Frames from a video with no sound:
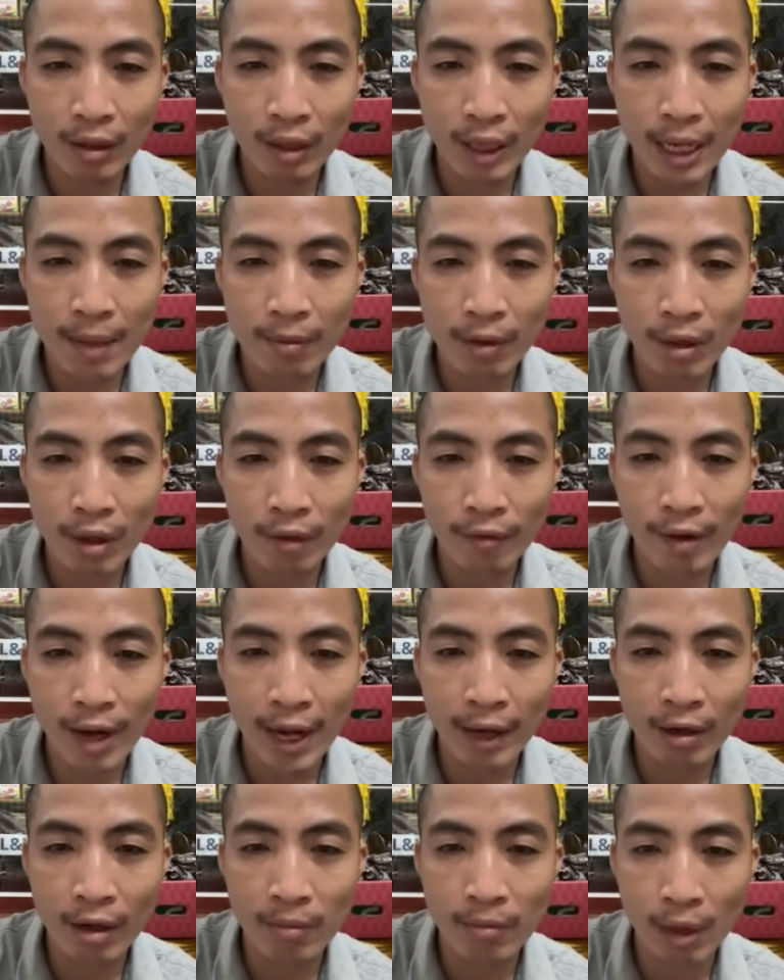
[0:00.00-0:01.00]
em có
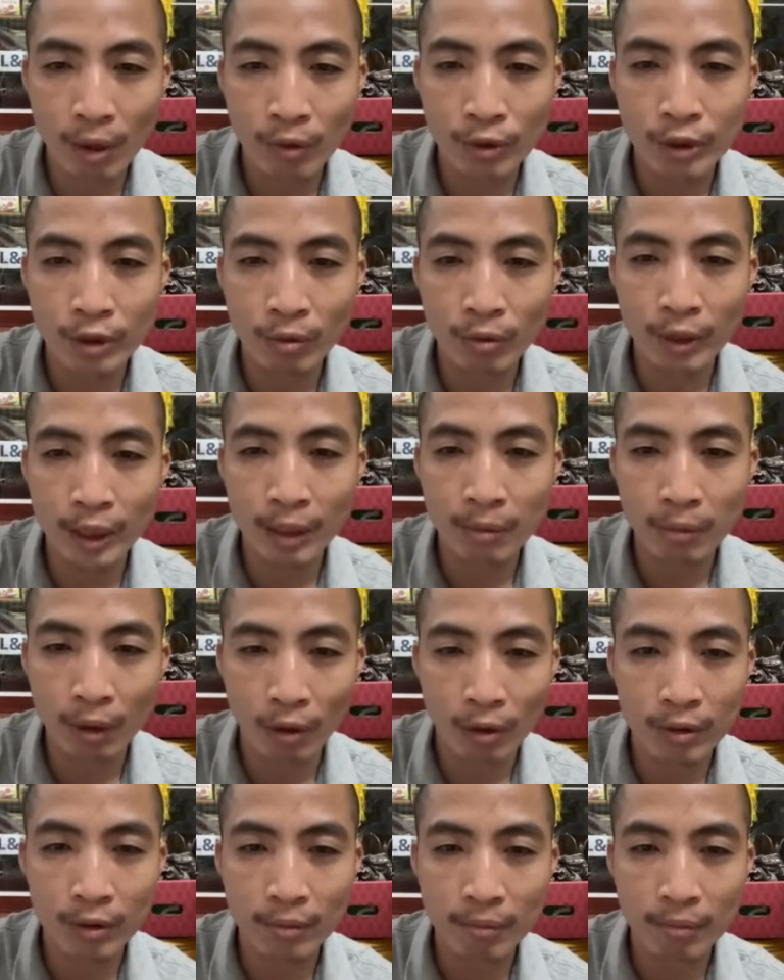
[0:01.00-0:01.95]
vài con mộc dùng hiến một